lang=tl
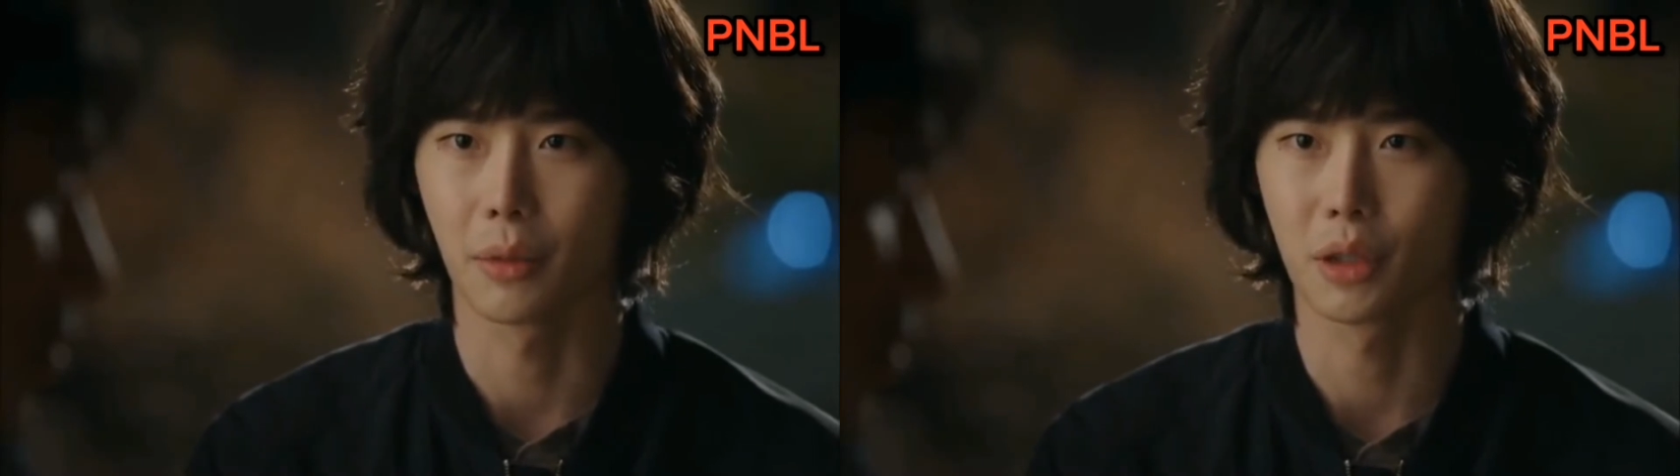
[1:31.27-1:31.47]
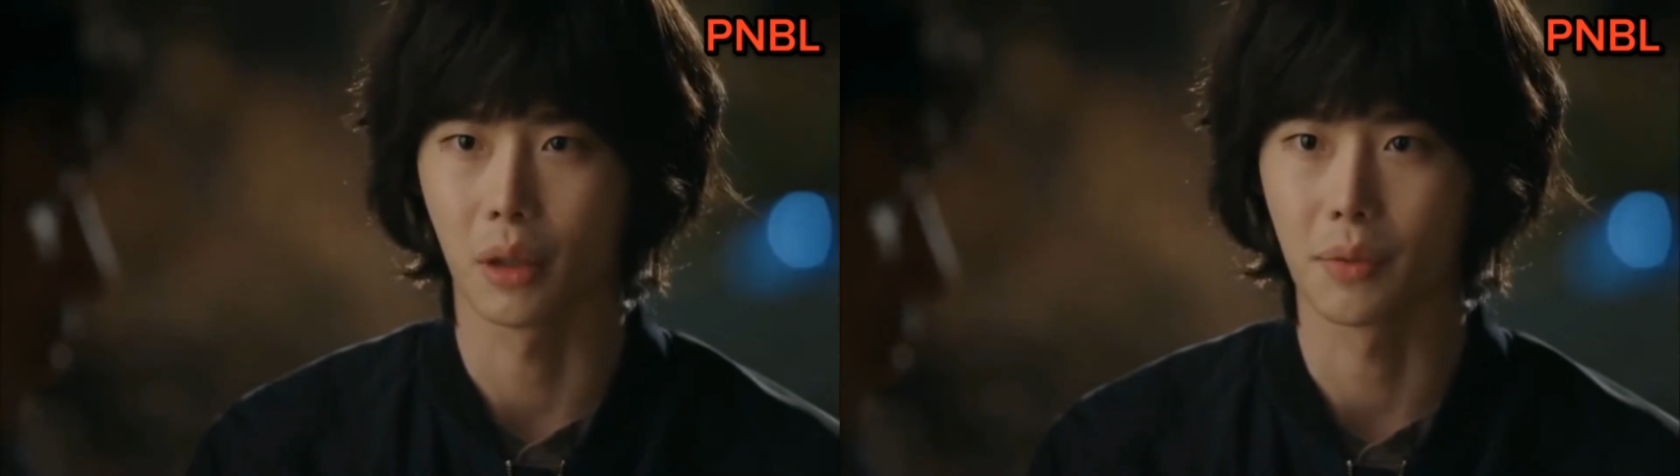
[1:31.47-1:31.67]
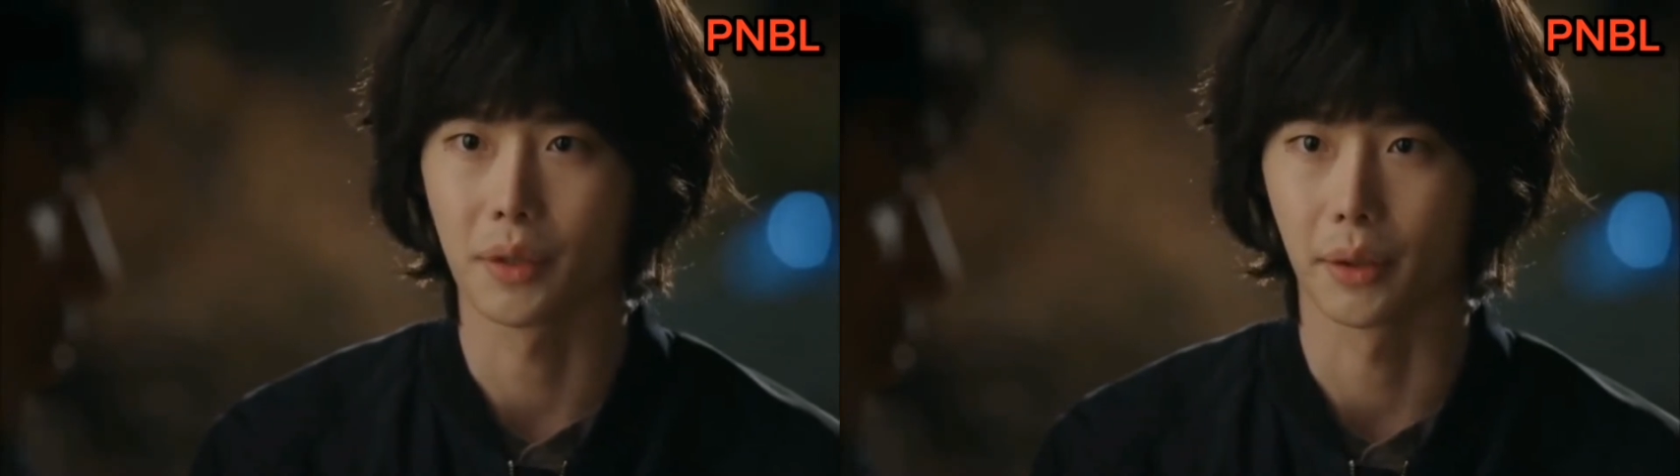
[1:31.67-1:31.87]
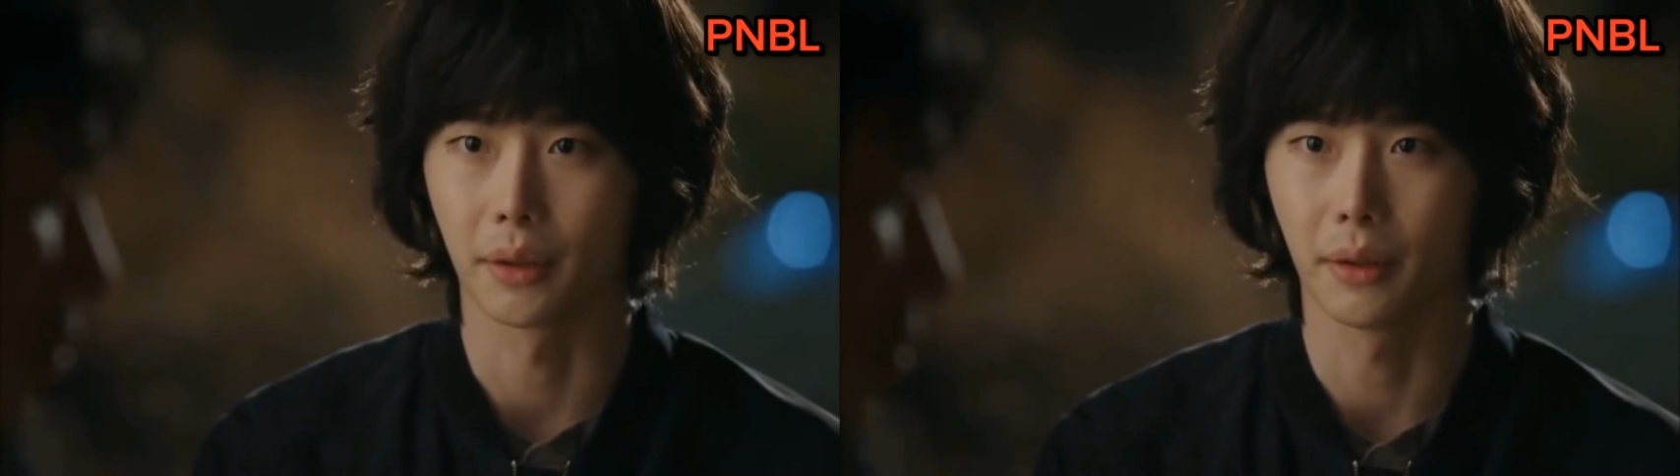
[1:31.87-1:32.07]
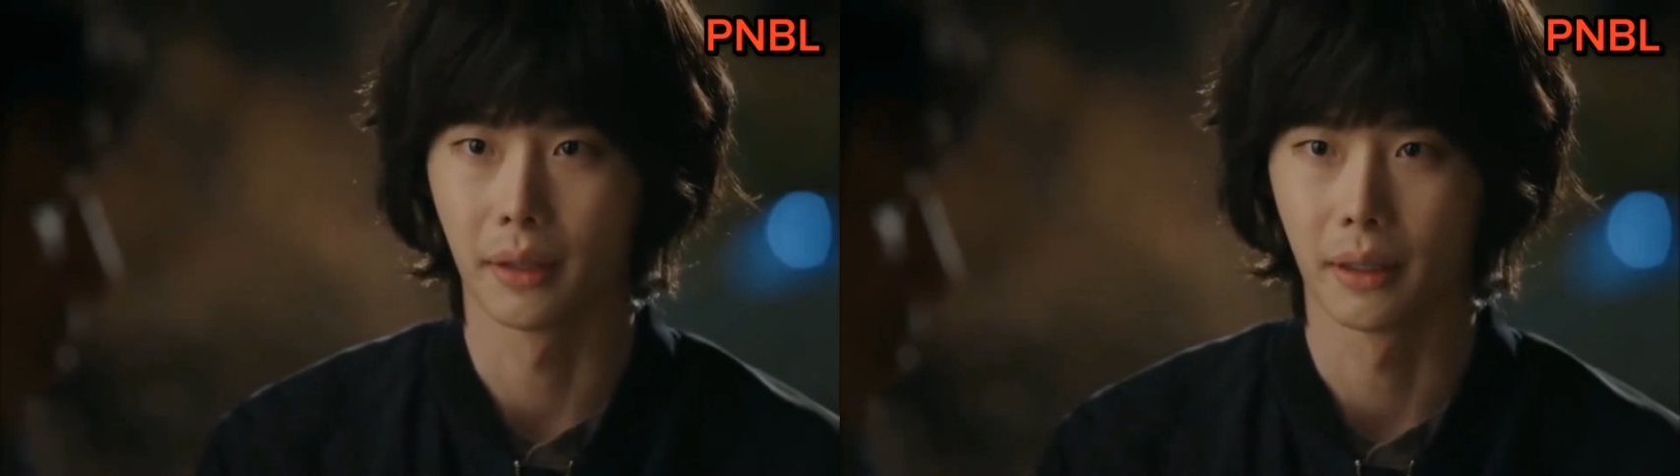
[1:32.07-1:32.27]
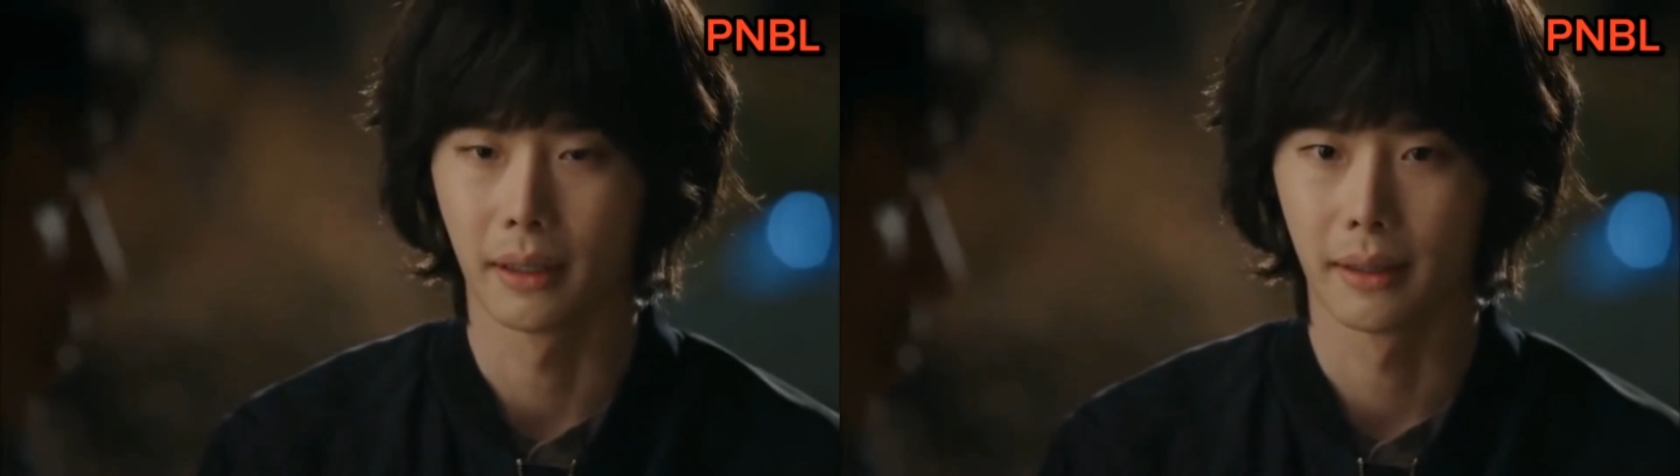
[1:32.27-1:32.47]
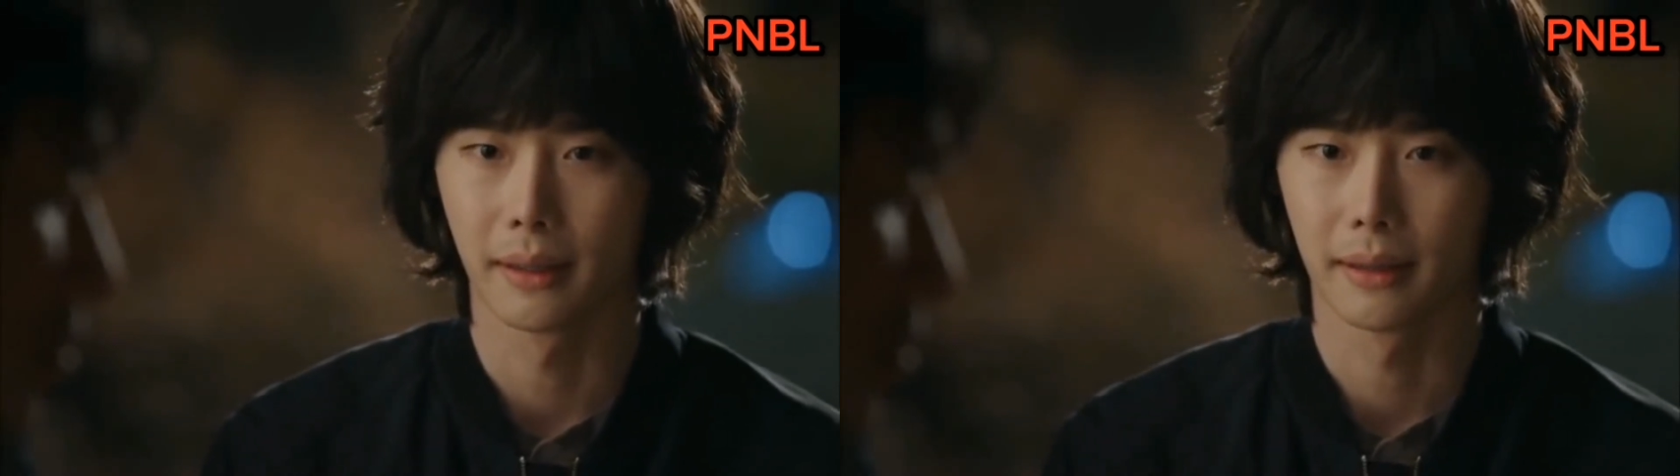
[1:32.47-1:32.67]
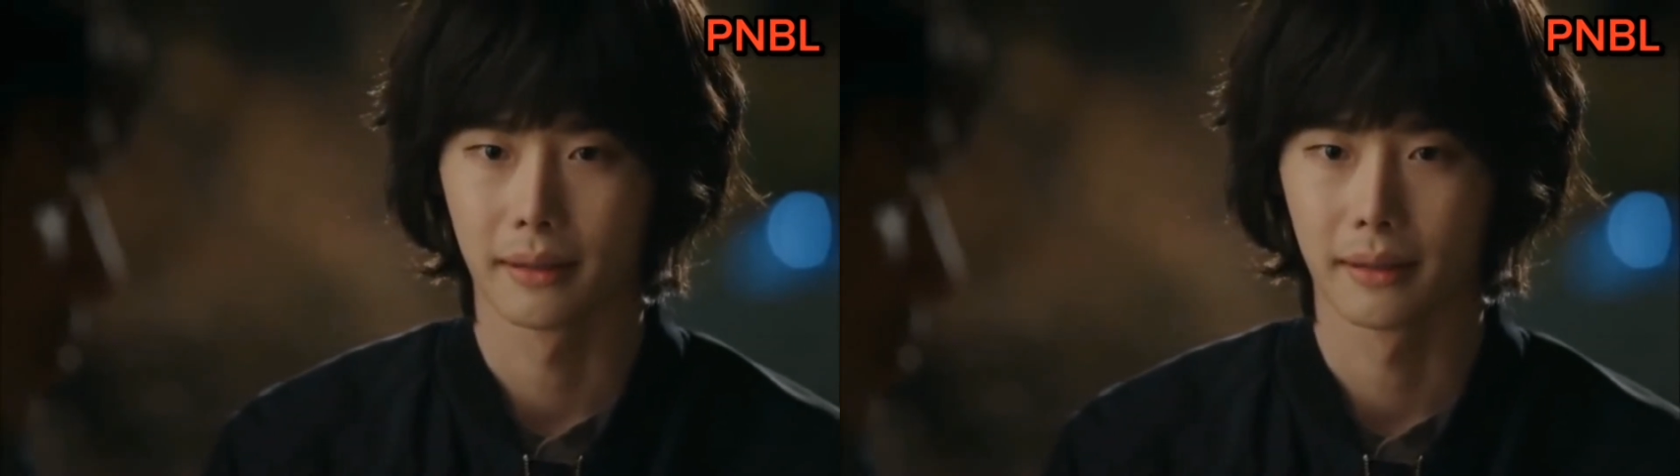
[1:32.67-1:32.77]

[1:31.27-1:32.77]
naging sakim sa kahit na sino.